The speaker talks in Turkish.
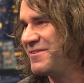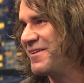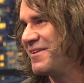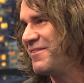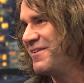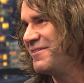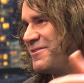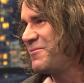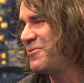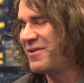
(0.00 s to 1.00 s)
Brezilya'da var,
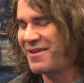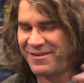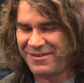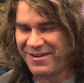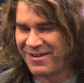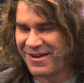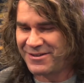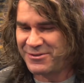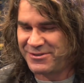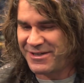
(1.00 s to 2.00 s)
Japonya. Yani
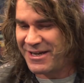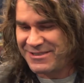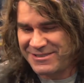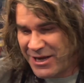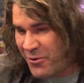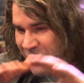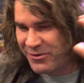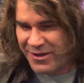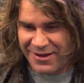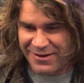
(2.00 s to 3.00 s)
artık caz şey
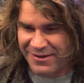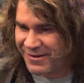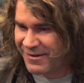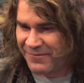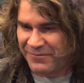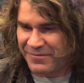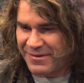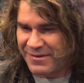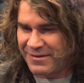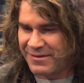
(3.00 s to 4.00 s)
oldu yani.
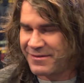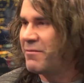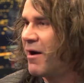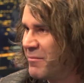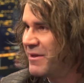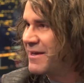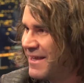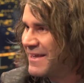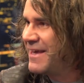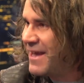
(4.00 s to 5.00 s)
Tamam
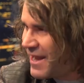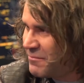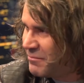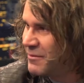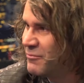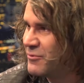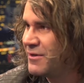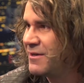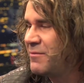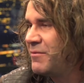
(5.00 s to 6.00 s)
Amerika'dan gelen bir
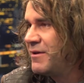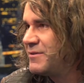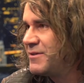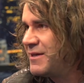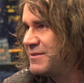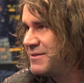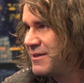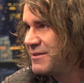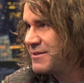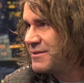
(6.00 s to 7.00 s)
müzik ama caz
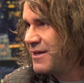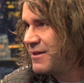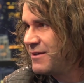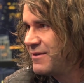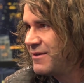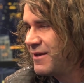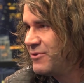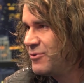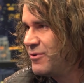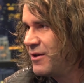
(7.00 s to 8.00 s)
artık şey
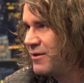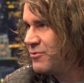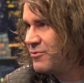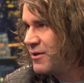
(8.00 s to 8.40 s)
yani dünya